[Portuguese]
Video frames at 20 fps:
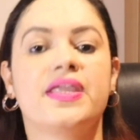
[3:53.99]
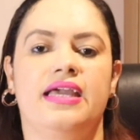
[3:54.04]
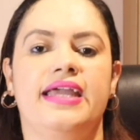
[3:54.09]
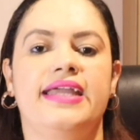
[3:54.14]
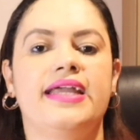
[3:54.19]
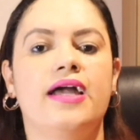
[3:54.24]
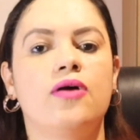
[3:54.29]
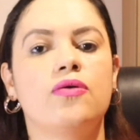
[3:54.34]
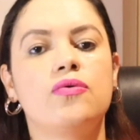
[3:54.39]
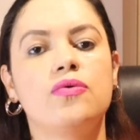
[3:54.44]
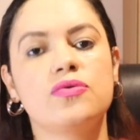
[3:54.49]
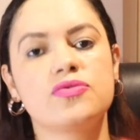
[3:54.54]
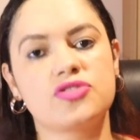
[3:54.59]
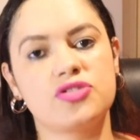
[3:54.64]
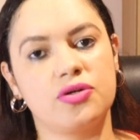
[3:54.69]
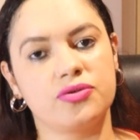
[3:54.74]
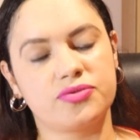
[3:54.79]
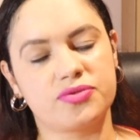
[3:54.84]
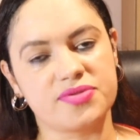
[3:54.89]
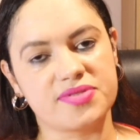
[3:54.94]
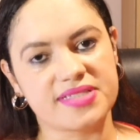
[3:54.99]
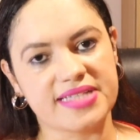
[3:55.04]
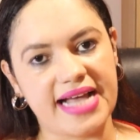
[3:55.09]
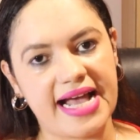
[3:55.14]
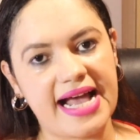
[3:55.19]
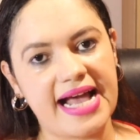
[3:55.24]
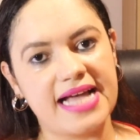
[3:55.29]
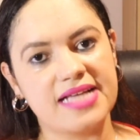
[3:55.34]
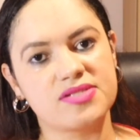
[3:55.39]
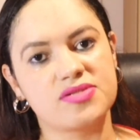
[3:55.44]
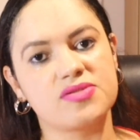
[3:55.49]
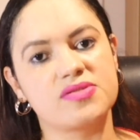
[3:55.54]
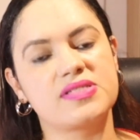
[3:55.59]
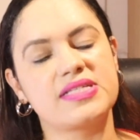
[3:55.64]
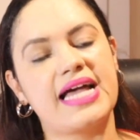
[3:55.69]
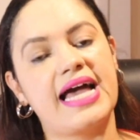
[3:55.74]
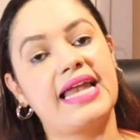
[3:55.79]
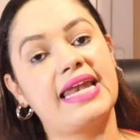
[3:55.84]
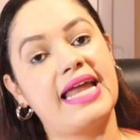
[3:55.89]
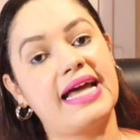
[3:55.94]
Em alguns outros
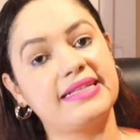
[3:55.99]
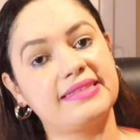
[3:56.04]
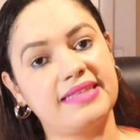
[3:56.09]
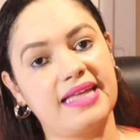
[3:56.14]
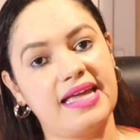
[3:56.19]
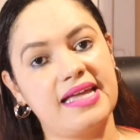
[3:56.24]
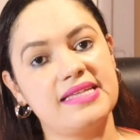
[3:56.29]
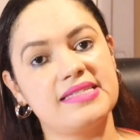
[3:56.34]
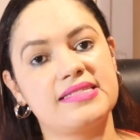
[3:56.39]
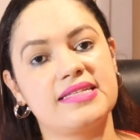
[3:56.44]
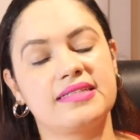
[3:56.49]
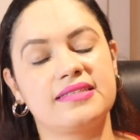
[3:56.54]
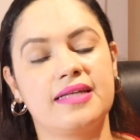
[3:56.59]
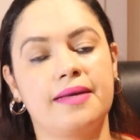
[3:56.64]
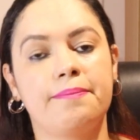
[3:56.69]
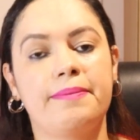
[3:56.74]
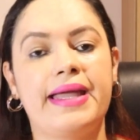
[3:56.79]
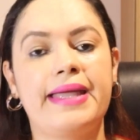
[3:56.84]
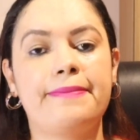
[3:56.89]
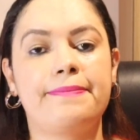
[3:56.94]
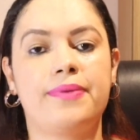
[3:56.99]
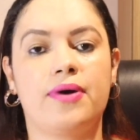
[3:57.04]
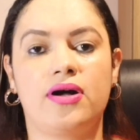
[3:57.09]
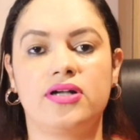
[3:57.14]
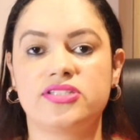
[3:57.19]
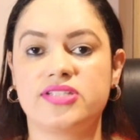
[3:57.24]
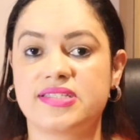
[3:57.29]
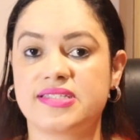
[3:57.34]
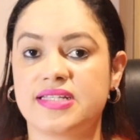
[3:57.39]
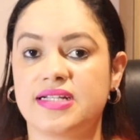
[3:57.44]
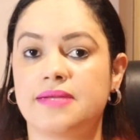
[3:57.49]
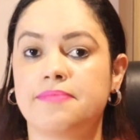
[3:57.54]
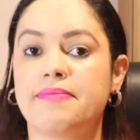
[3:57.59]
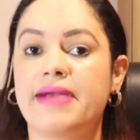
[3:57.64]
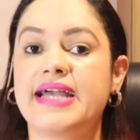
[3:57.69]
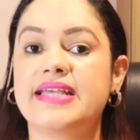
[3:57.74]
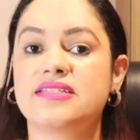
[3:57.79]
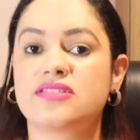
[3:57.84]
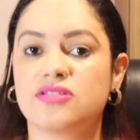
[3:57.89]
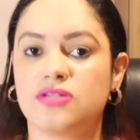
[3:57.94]
casos, a latência também pode ser
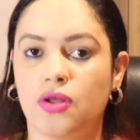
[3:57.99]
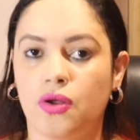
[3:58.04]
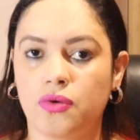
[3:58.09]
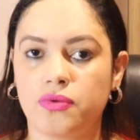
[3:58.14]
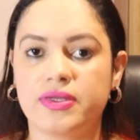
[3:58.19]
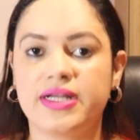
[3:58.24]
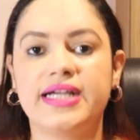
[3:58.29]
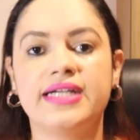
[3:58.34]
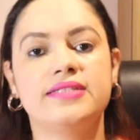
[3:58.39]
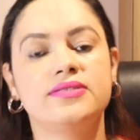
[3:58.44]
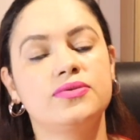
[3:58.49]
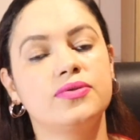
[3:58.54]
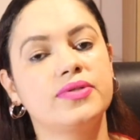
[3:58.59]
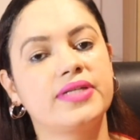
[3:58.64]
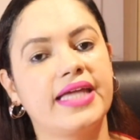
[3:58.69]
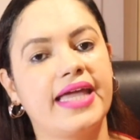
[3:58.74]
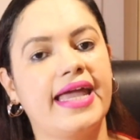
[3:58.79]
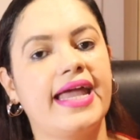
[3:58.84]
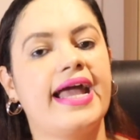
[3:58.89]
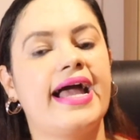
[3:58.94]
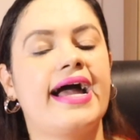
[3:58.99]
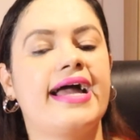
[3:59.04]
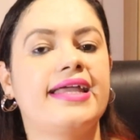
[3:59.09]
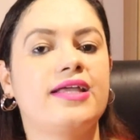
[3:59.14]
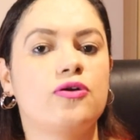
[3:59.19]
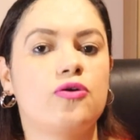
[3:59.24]
mais longa do que a